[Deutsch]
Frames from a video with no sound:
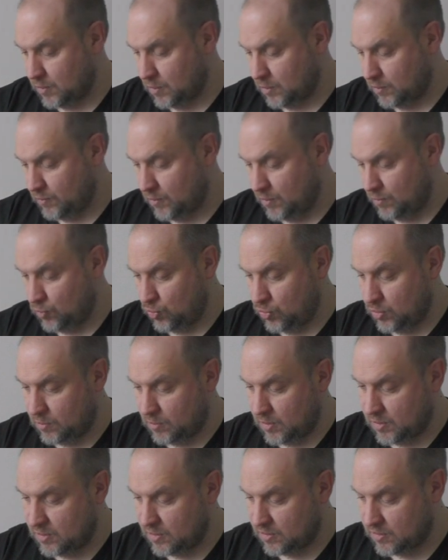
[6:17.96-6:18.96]
Ich vermute
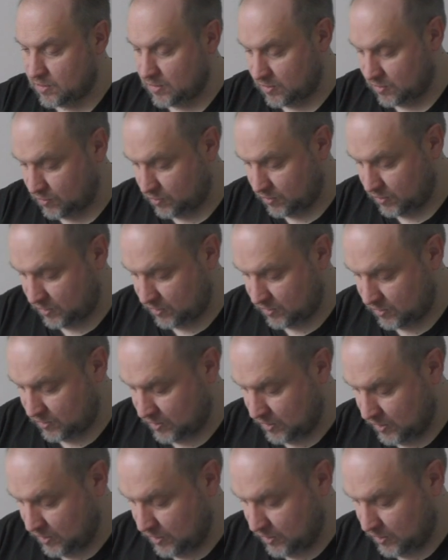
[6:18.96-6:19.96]
mal, dass das so ist.
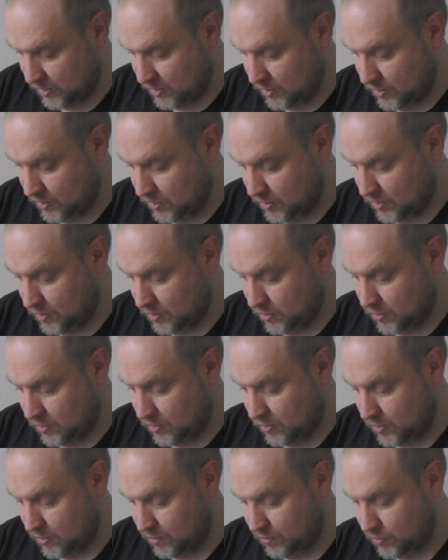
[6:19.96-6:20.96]

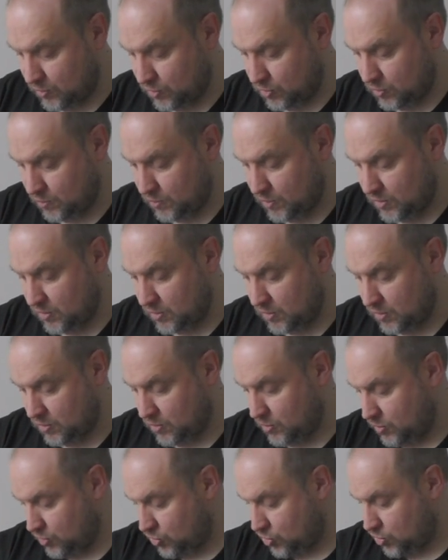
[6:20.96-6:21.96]
Ein bisschen, ein bisschen
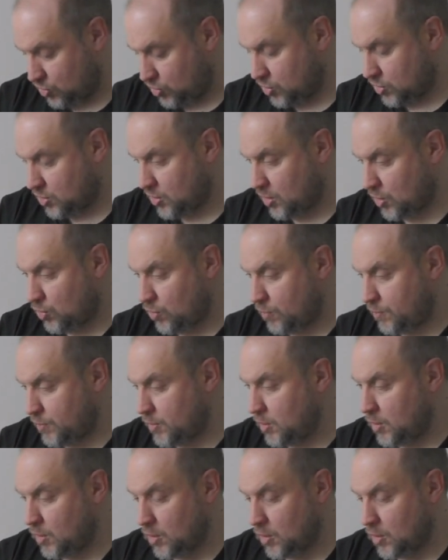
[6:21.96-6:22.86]
Staub.